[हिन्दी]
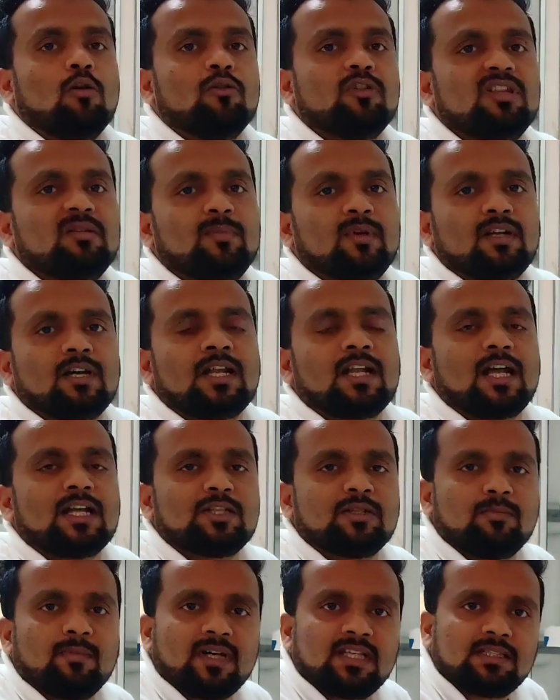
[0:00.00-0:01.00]
उसी प्रकार
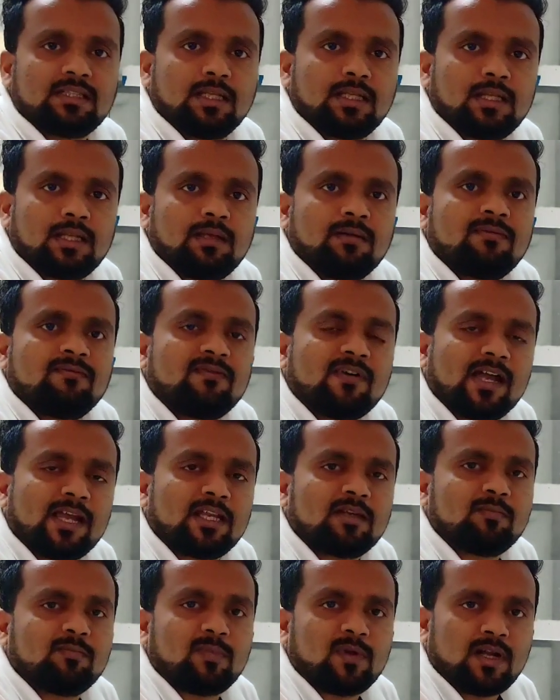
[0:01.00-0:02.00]
आज हम बात करेंगे
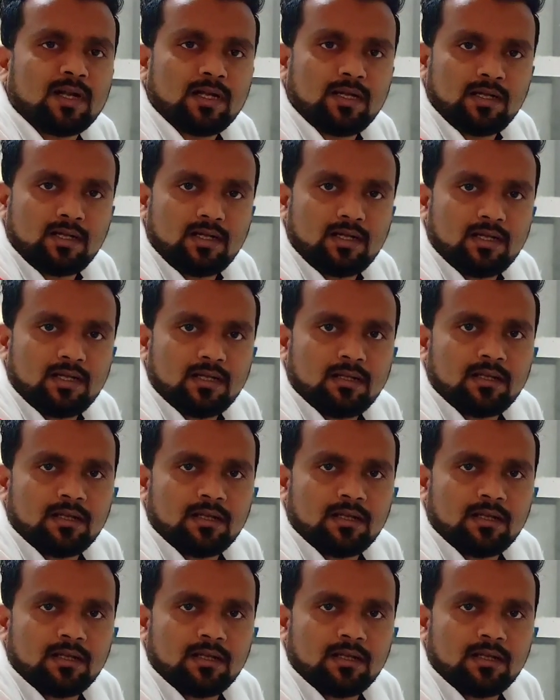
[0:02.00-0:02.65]
फायर प्लांट